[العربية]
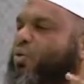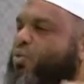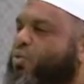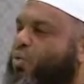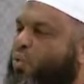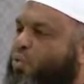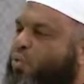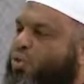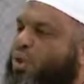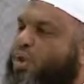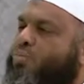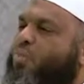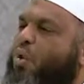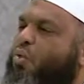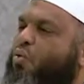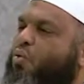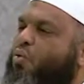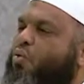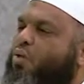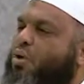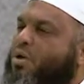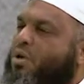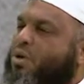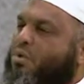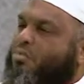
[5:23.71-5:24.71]

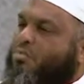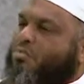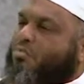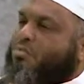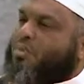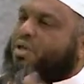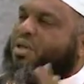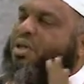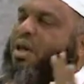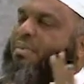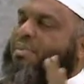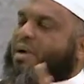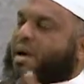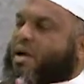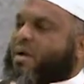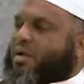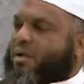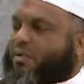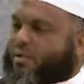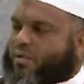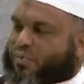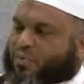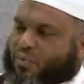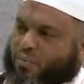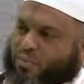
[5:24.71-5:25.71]
تعتبر من كبائر
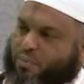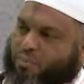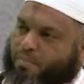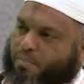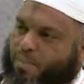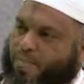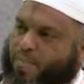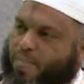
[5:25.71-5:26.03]
الذنوب